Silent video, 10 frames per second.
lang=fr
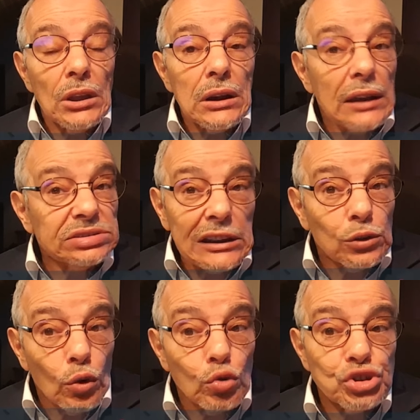la
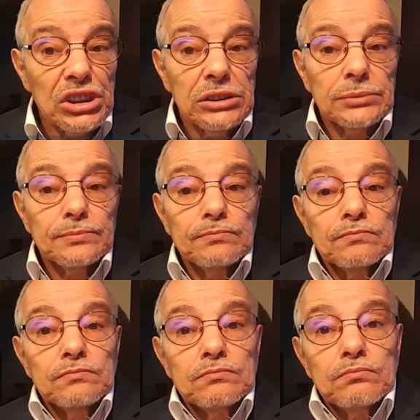technologie
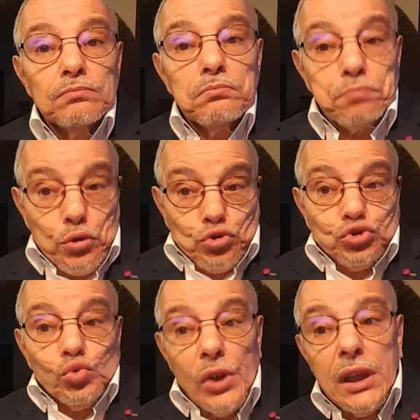peut
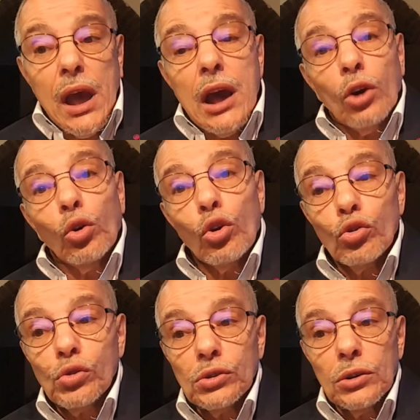jouer un
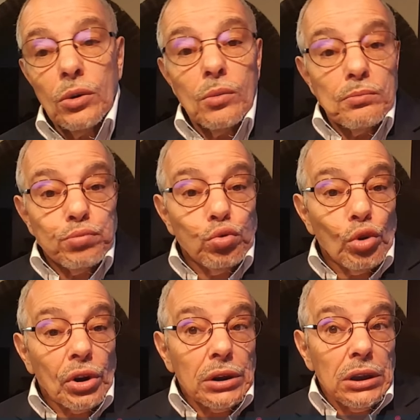rôle
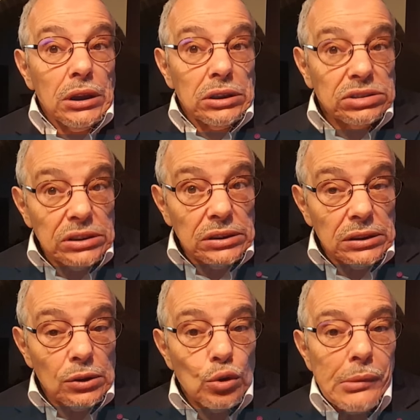pour
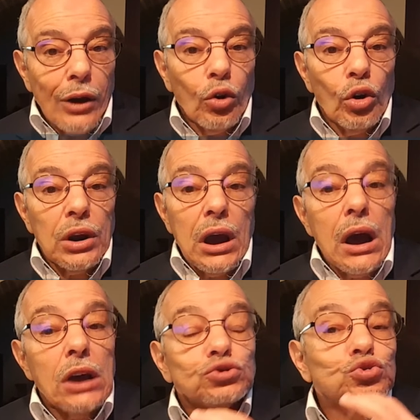aider le Maroc
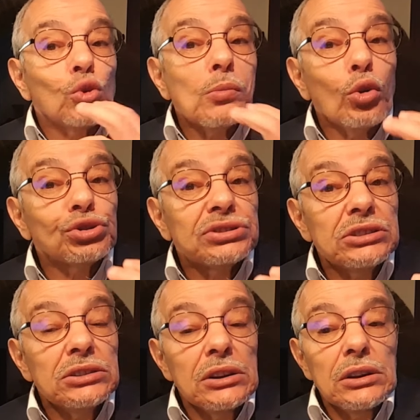à
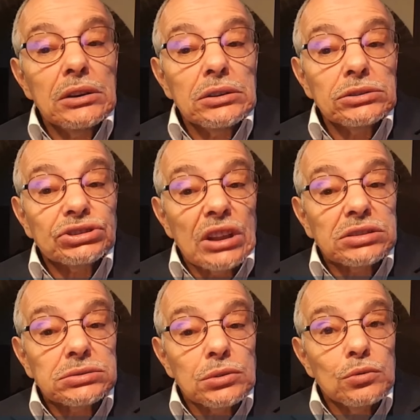surmonter
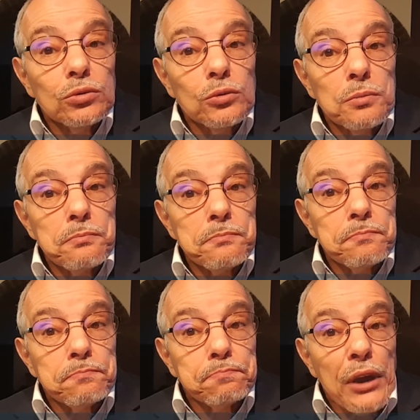cette euh,
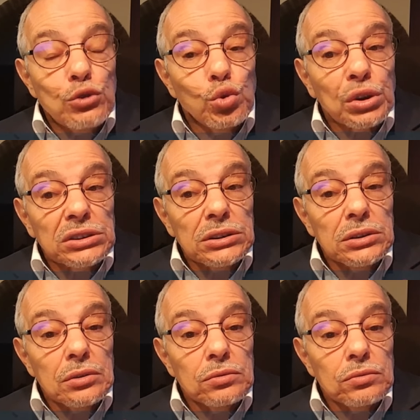
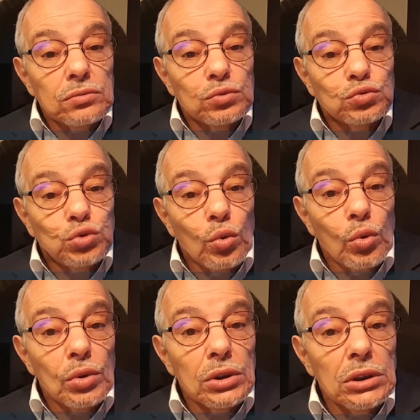pénurie d'eau.
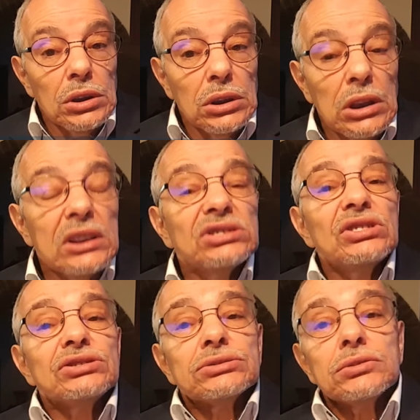Il
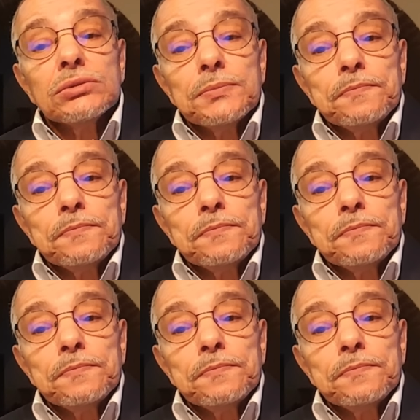existe